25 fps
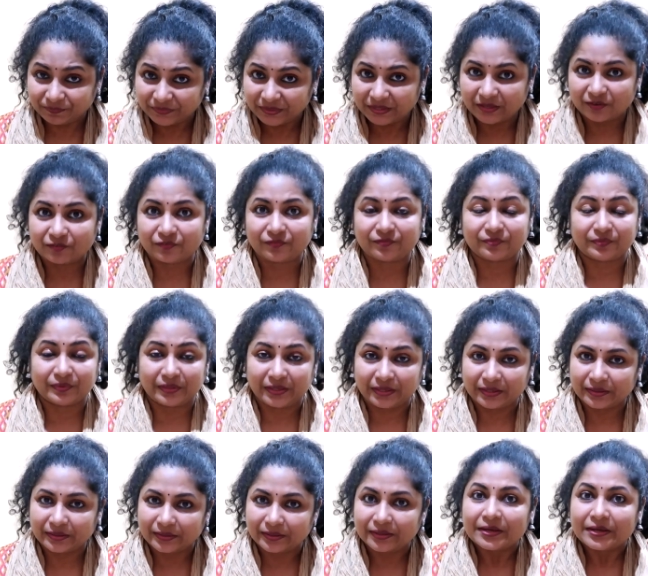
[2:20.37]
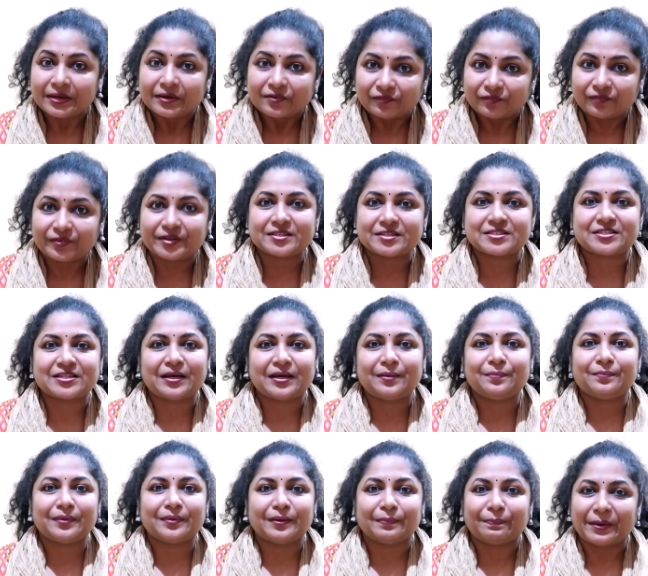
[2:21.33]
நீங்கள் நீங்கள் ஃபர்ஸ்ட்
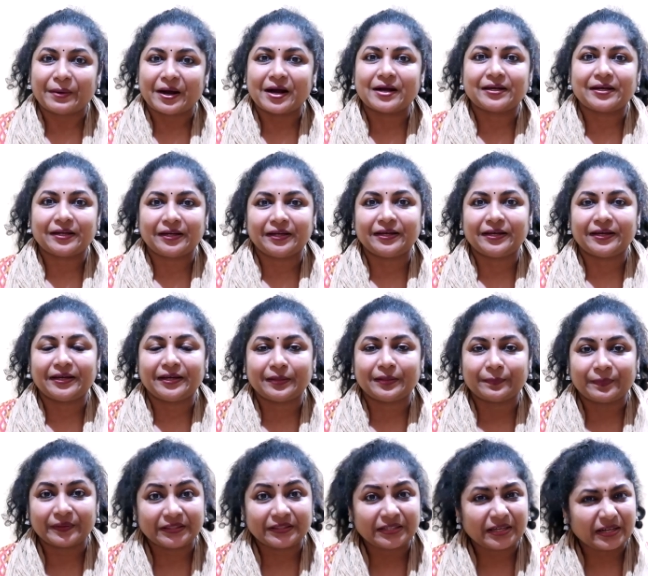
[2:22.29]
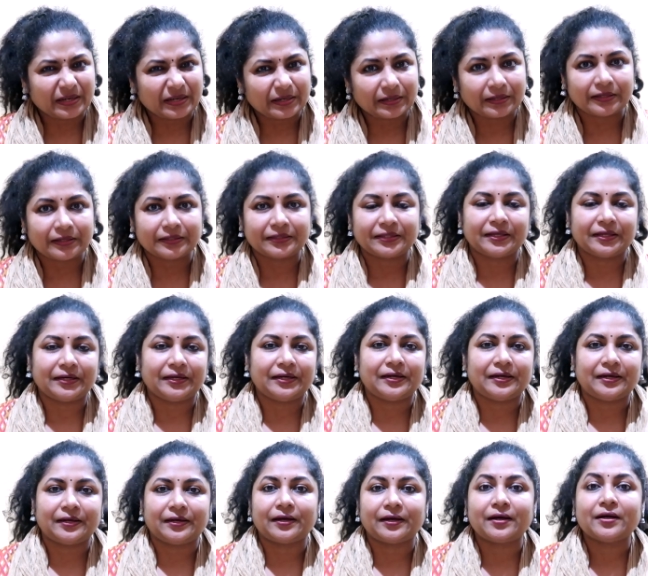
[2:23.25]
டைம் பார்க்குறீங்க இதை பற்றி என்னன்னு
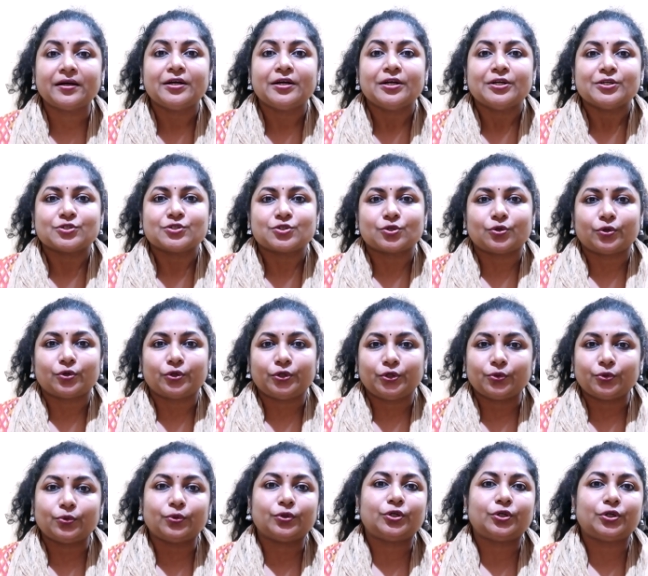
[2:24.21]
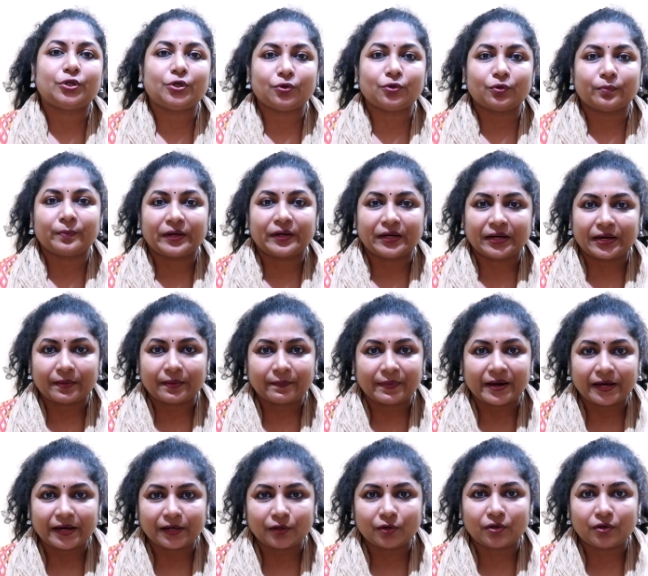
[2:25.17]
தெரியலனா ஸோ யூடியூபர்னா
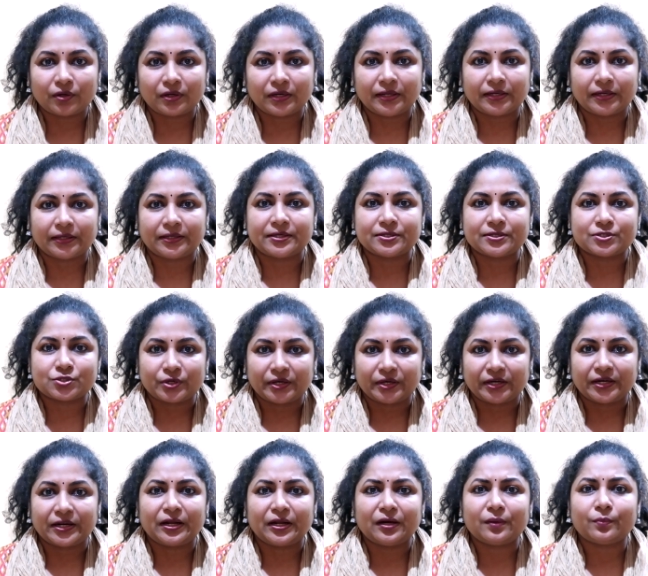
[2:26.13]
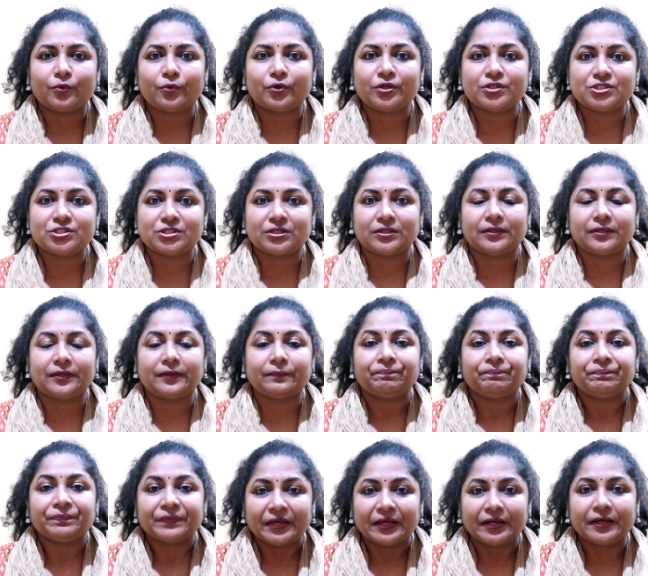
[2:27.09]
பெங்களூரில் இருக்கேன் ஸோ என்னால் முடிஞ்சது
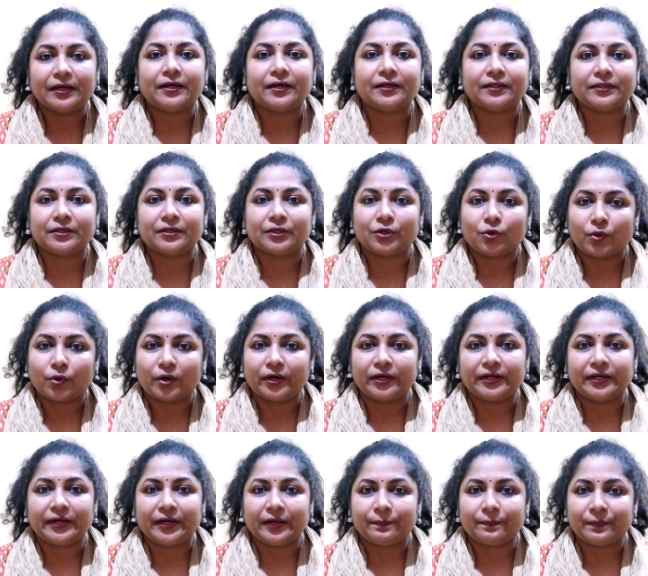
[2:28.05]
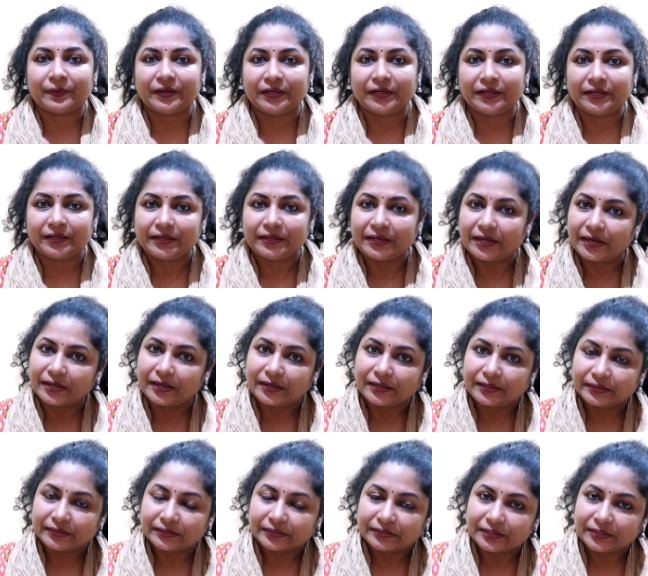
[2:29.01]
இங்கேருந்து கோஆர்டினேட் பண்ணி எல்லாம்
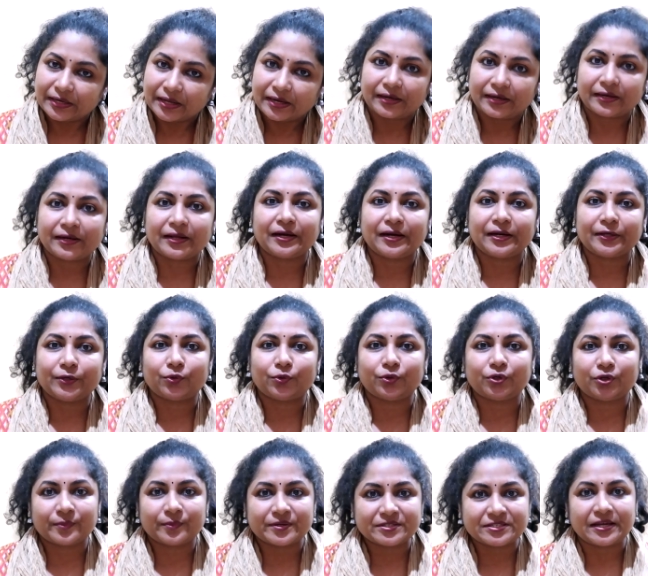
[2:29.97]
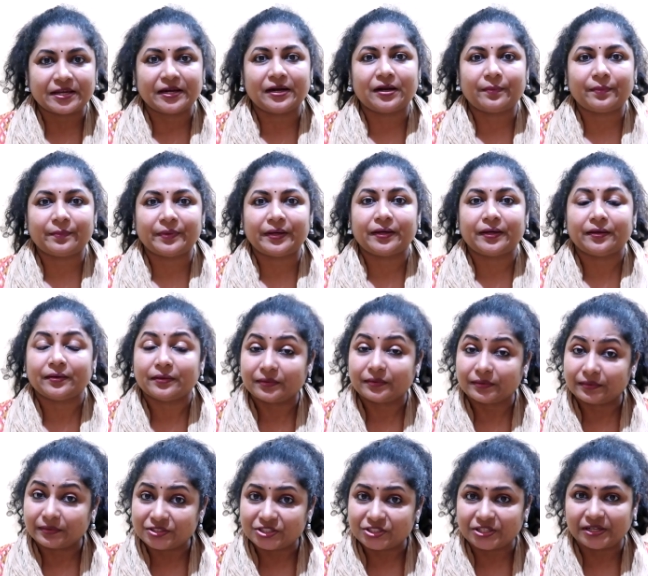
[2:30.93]
நல்ல நல்ல யூடியூபர்ஸ் எல்லாமே
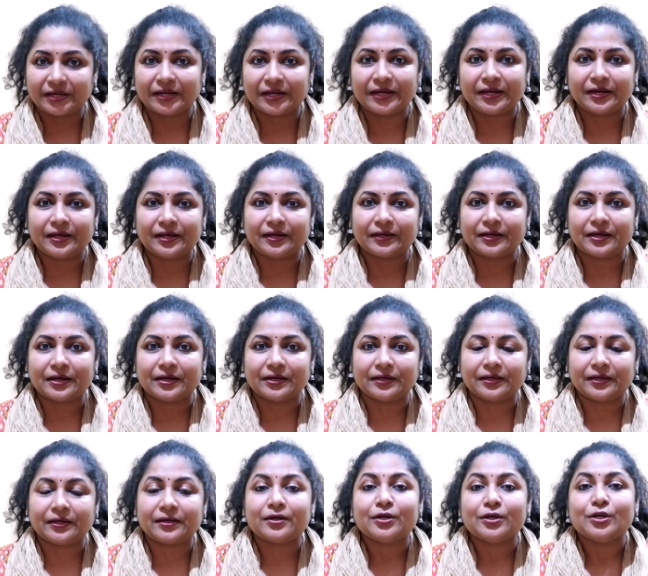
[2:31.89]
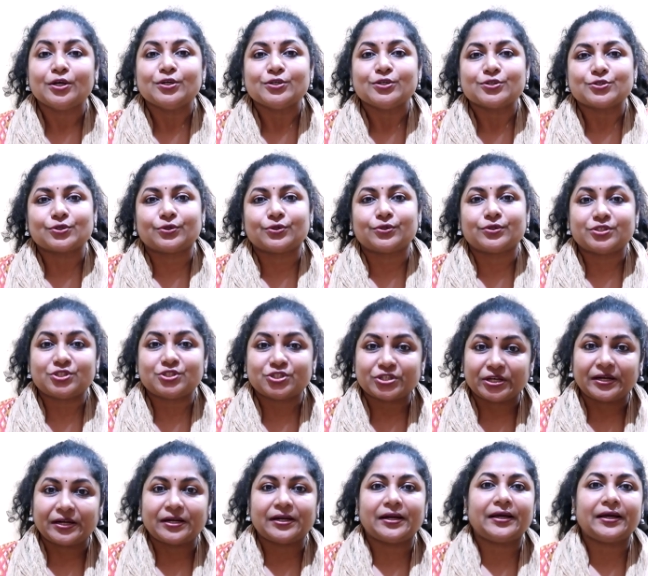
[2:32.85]
சென்னையில் இருக்காங்க ஸோ
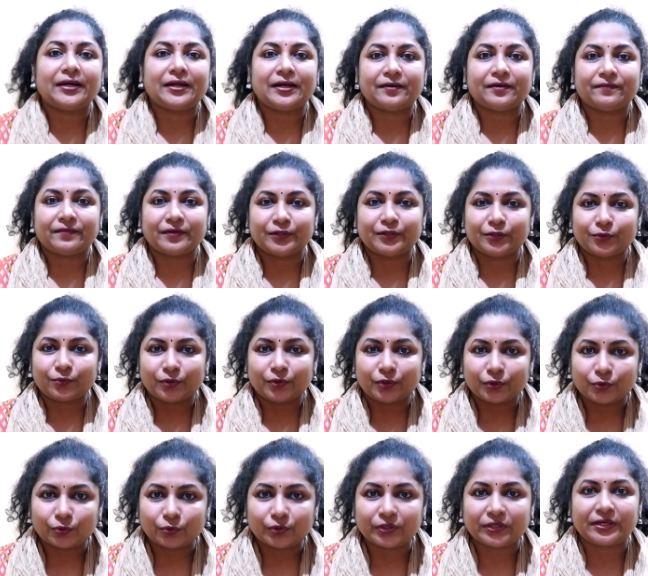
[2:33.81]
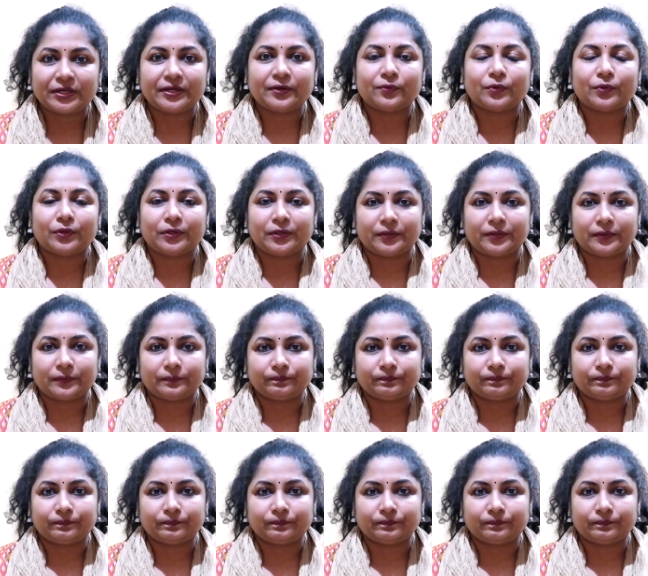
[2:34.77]
சென்னையில் வந்து ஒரு குட்டி ஒரு